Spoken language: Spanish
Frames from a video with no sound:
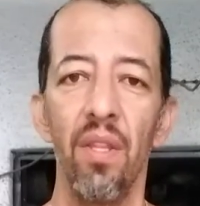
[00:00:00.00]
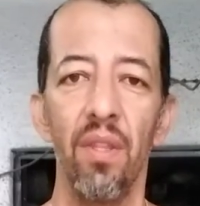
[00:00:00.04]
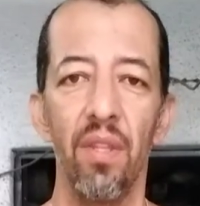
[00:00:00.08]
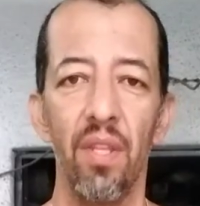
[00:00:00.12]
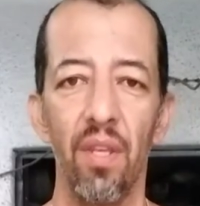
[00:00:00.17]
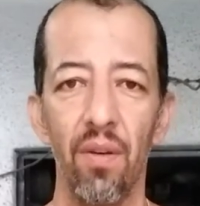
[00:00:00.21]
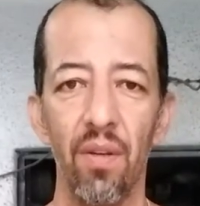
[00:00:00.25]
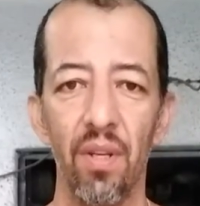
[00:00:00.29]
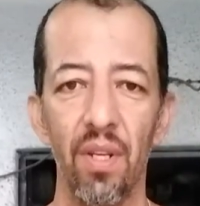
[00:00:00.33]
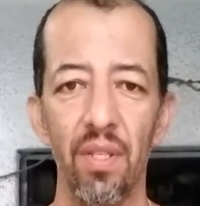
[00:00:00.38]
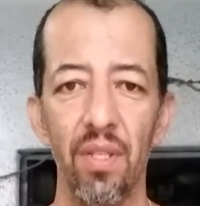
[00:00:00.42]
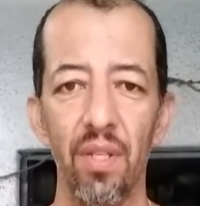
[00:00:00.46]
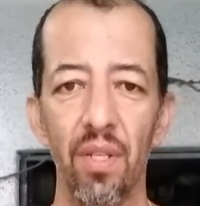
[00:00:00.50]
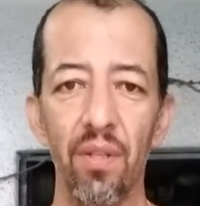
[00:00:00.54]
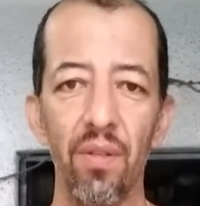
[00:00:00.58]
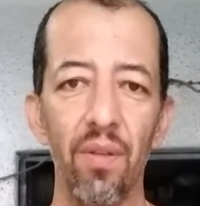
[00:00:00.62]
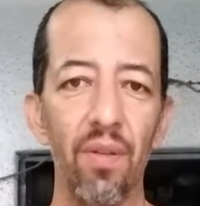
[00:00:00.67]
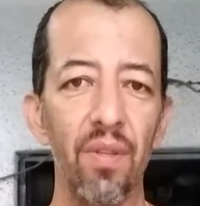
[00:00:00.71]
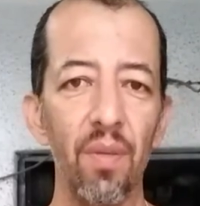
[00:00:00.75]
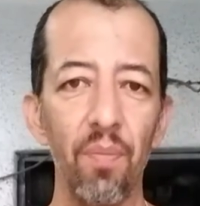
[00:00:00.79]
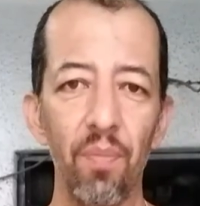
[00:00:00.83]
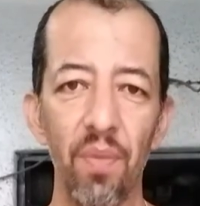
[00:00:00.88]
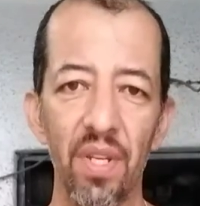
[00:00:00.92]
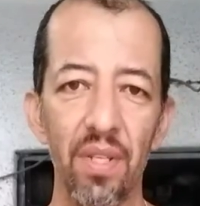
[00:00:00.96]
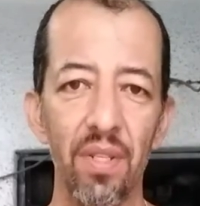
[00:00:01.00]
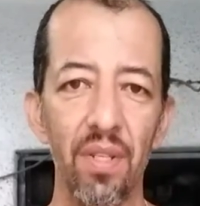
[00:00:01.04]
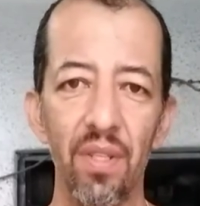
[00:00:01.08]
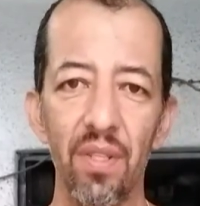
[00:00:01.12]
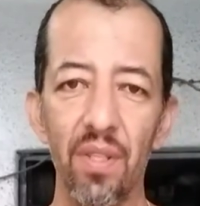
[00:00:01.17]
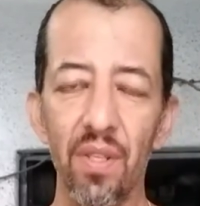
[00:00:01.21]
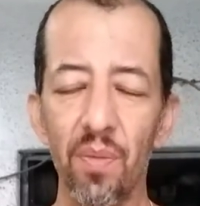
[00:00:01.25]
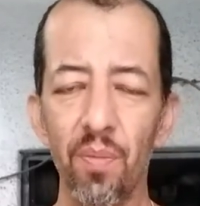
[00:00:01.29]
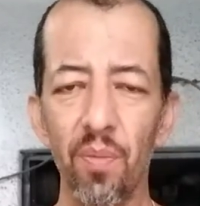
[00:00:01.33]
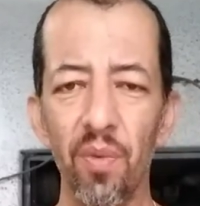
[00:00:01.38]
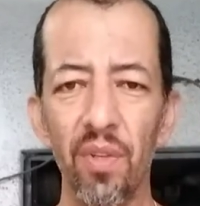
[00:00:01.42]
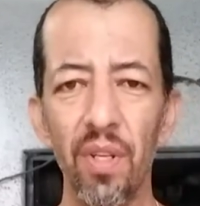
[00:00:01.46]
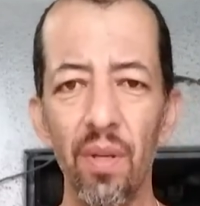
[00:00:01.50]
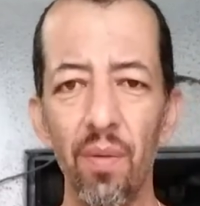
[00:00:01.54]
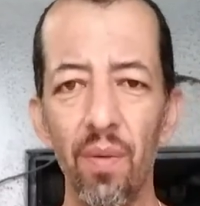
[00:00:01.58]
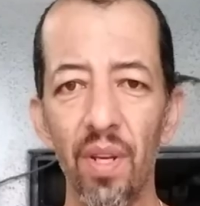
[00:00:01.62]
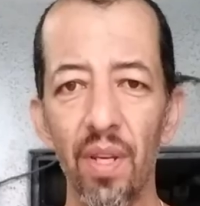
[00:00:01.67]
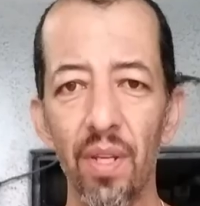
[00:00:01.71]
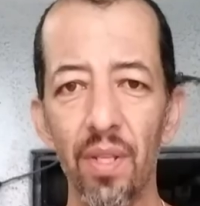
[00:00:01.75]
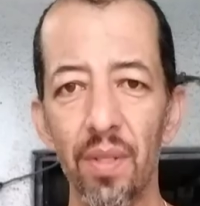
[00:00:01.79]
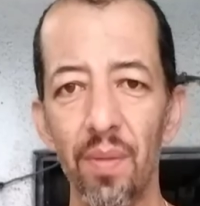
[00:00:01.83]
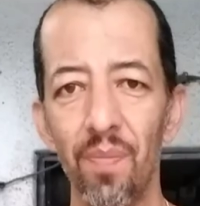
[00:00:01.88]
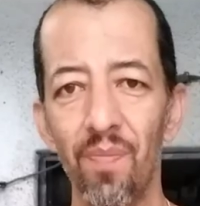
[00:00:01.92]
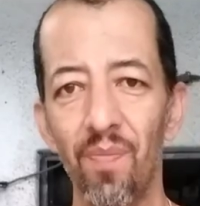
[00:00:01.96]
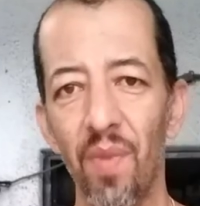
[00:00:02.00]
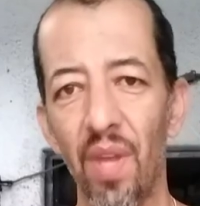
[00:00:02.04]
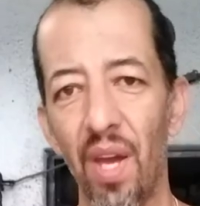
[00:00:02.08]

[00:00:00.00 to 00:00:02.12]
Tiene una sección de piezas disponibles,